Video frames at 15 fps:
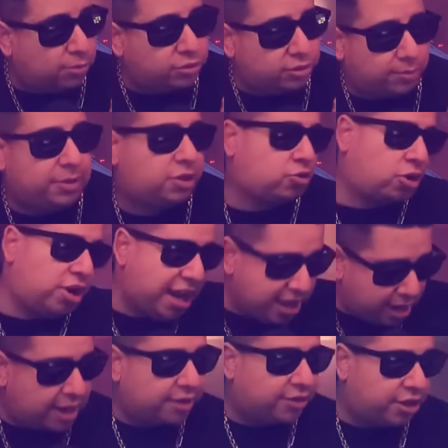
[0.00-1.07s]
mi
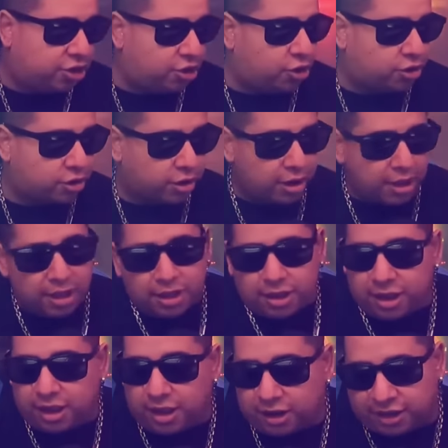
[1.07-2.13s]
colega anterior,
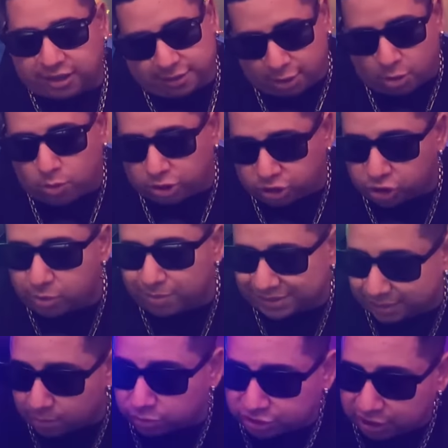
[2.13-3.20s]
eh, el que estaba como yo, que
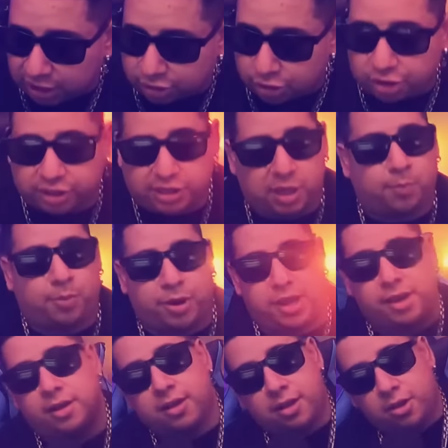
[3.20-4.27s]
pasaba música electrónica, después
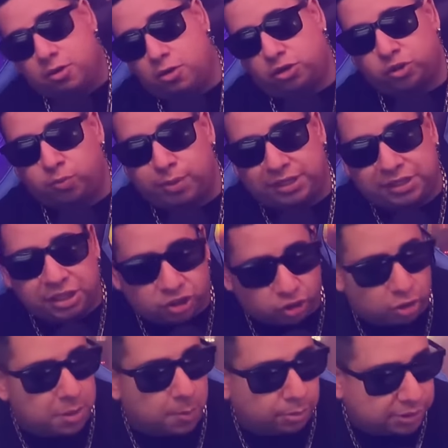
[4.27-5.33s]
lo suplanté
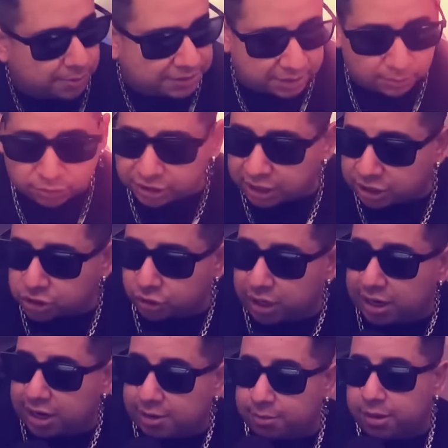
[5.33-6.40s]
yo me puse a pasar música yo en
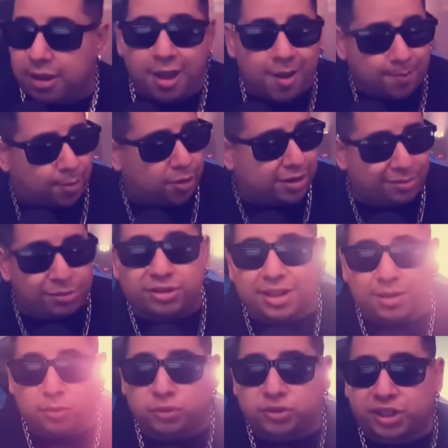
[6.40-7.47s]
Alem. Poníamos esta
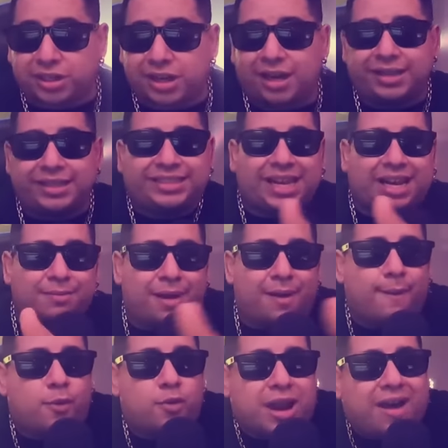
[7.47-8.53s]
música y se
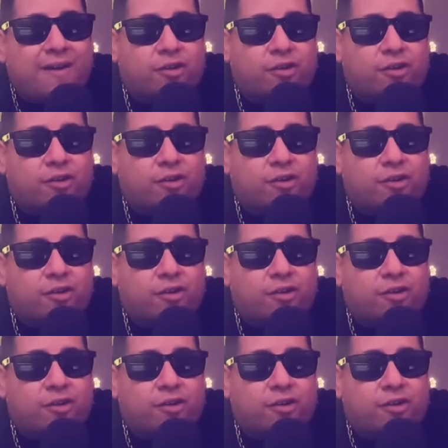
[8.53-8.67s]
armaba una